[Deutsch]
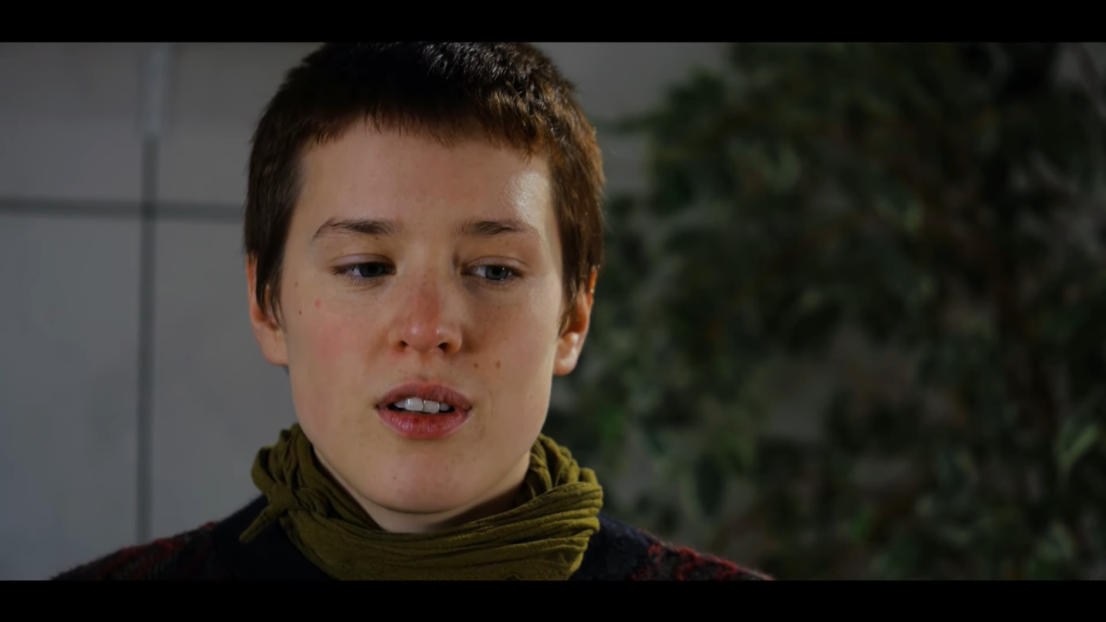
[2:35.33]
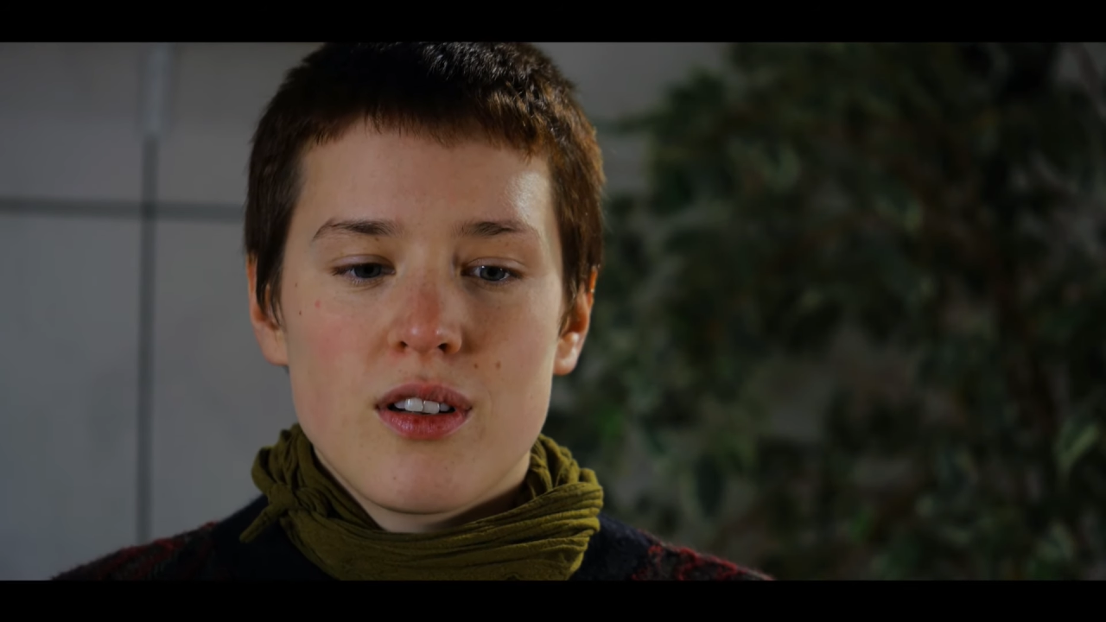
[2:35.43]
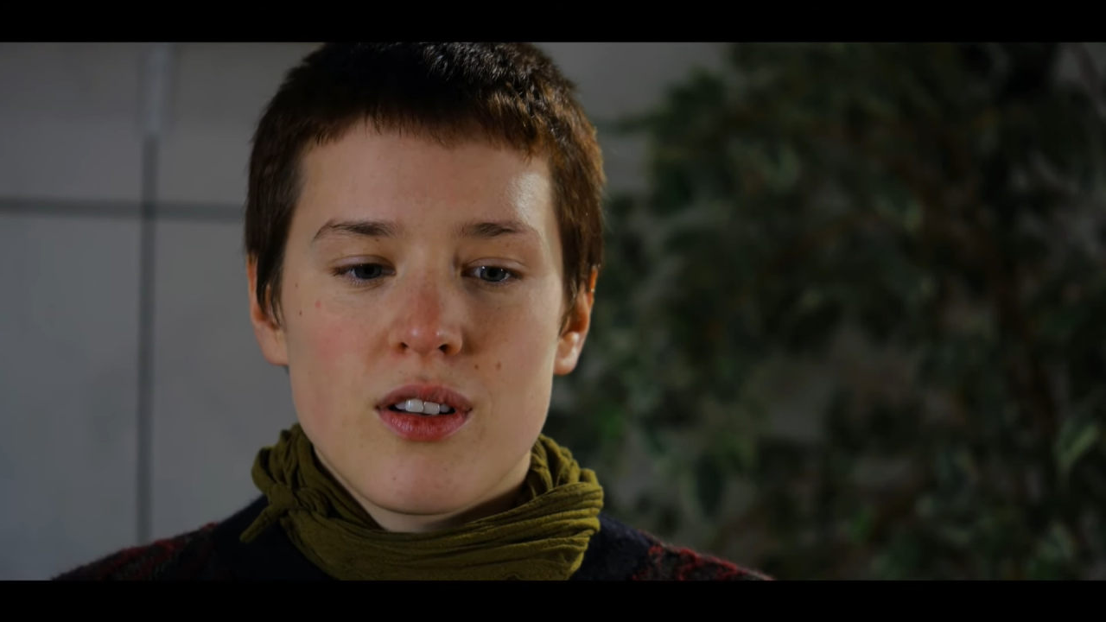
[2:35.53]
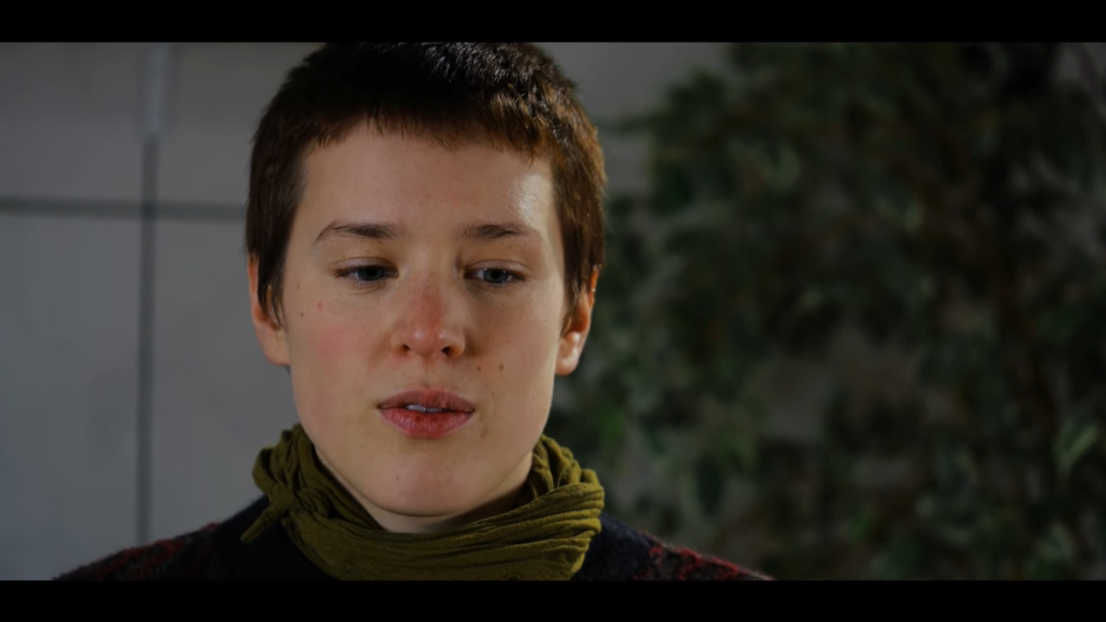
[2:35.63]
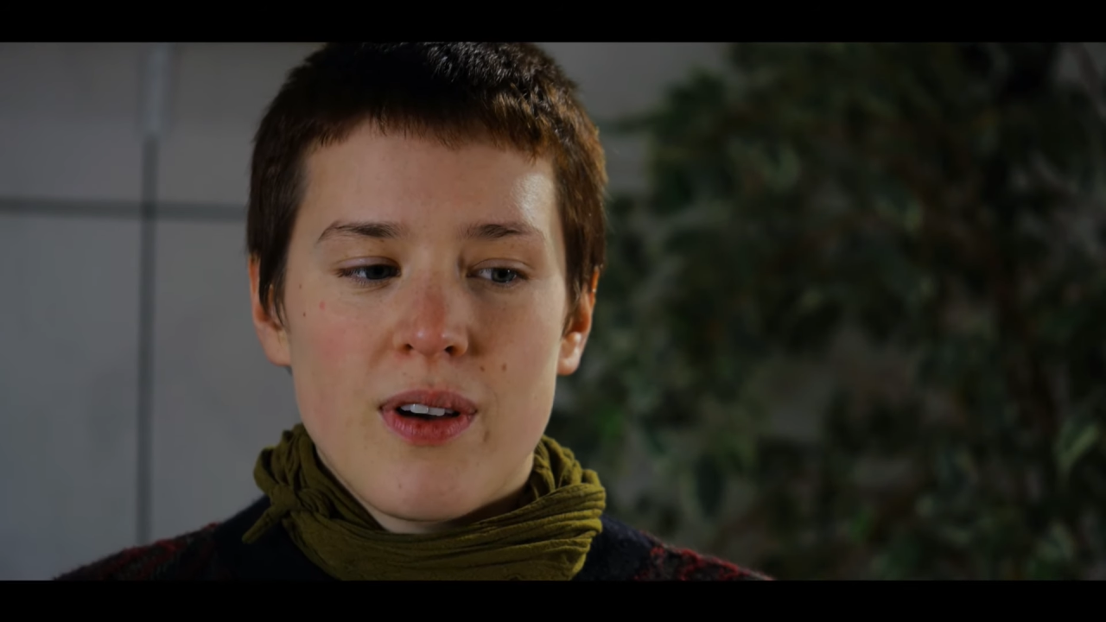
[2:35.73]

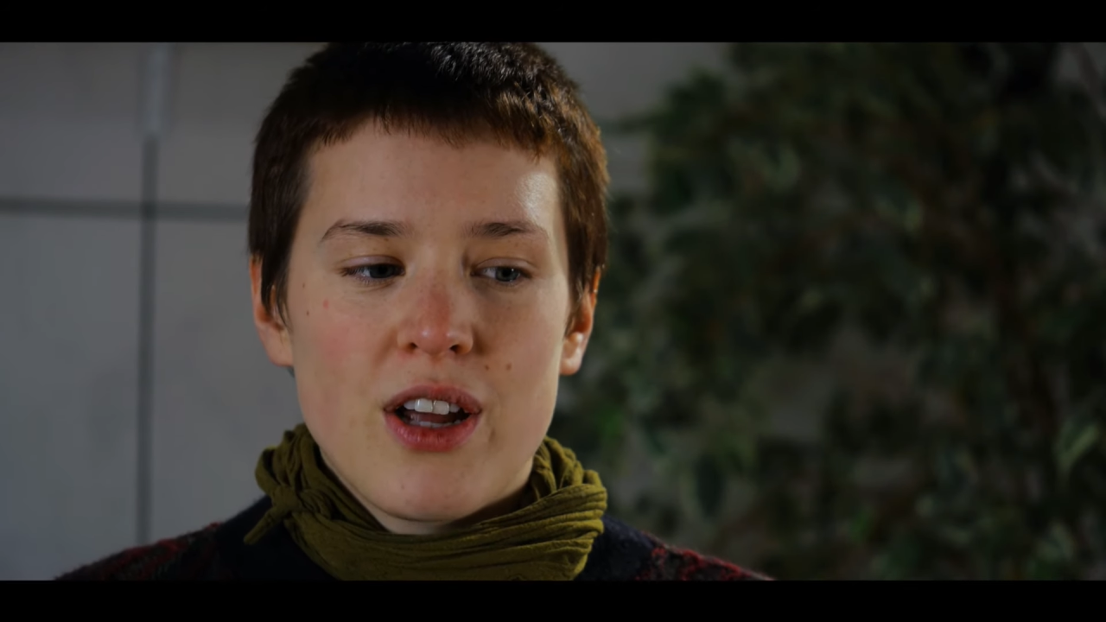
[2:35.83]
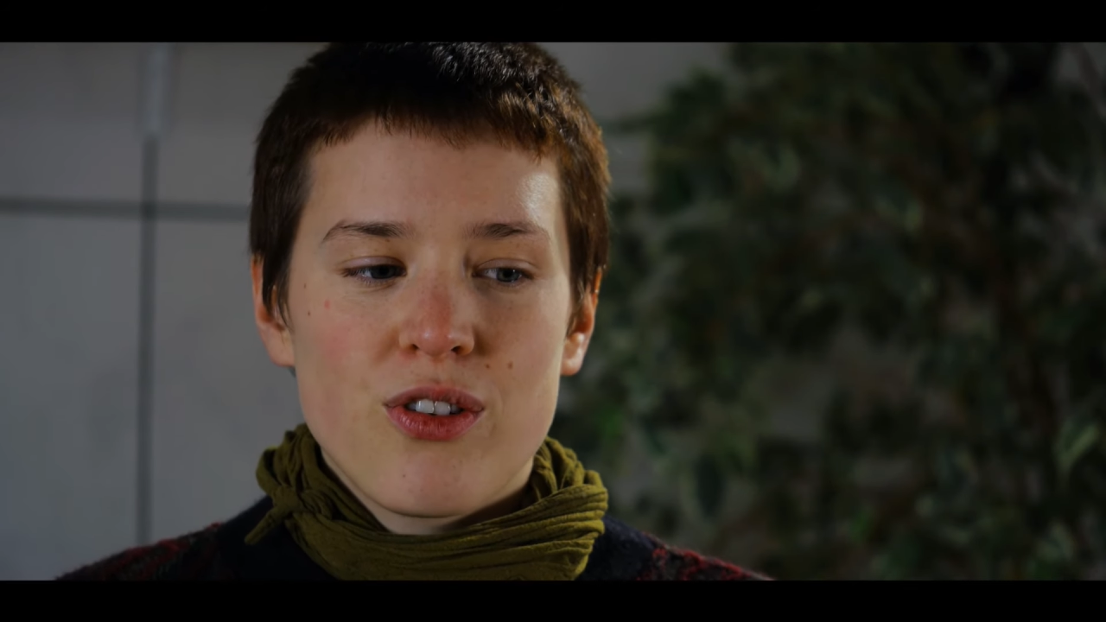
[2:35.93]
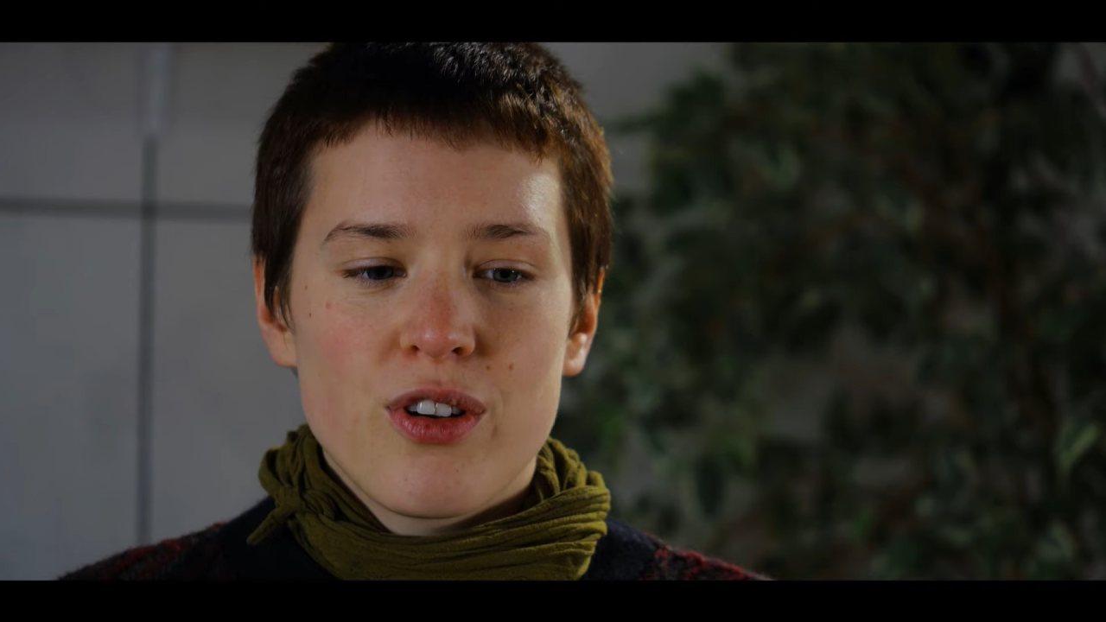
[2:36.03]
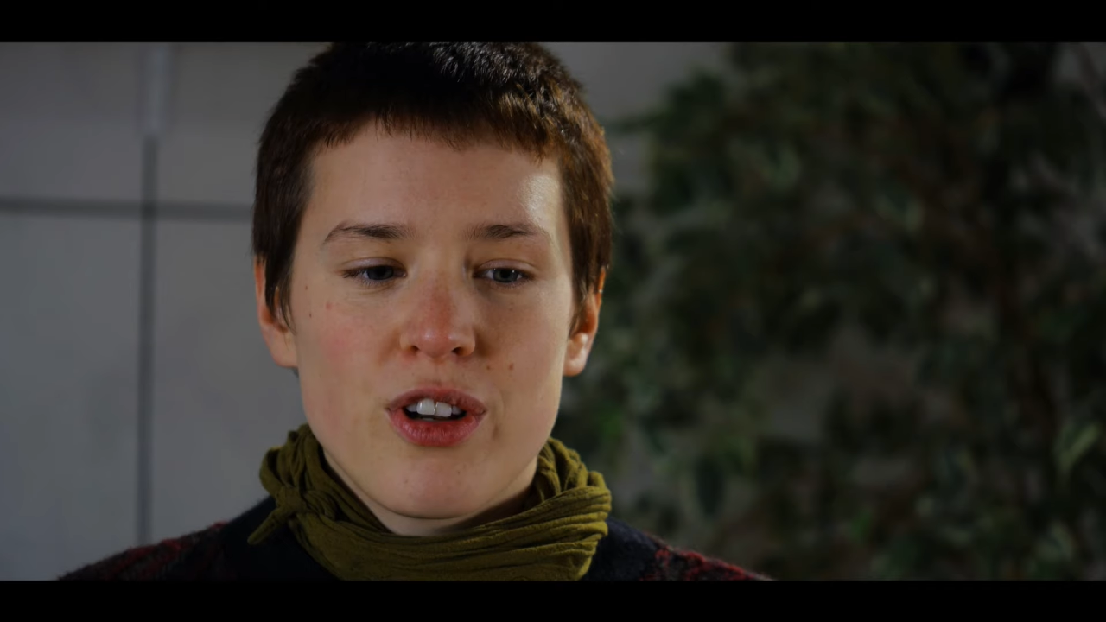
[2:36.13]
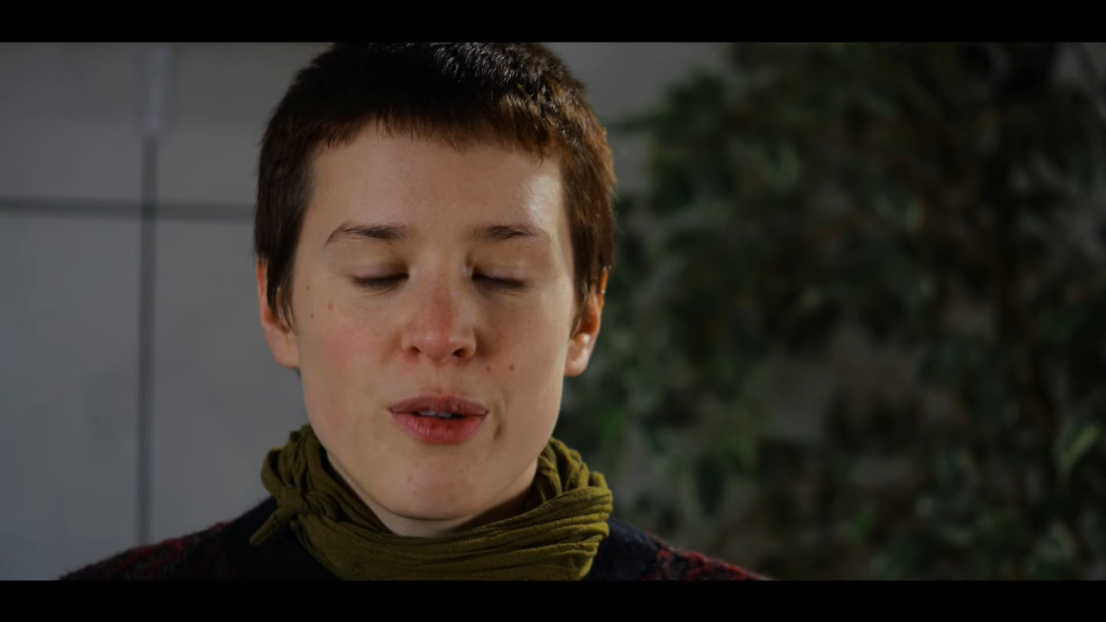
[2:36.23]
das war schon